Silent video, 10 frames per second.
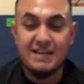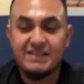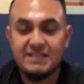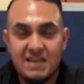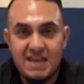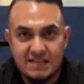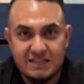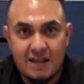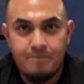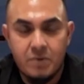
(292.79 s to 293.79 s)
que te enseñé
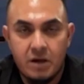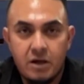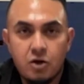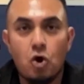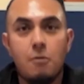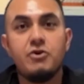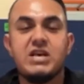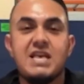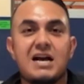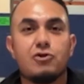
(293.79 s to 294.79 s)
esta, ¿cómo te
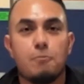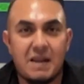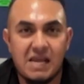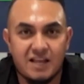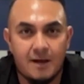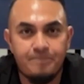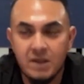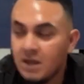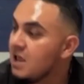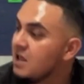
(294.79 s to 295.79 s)
llega tu paleta?
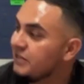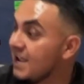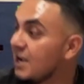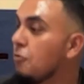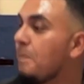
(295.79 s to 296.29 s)
Te llega tu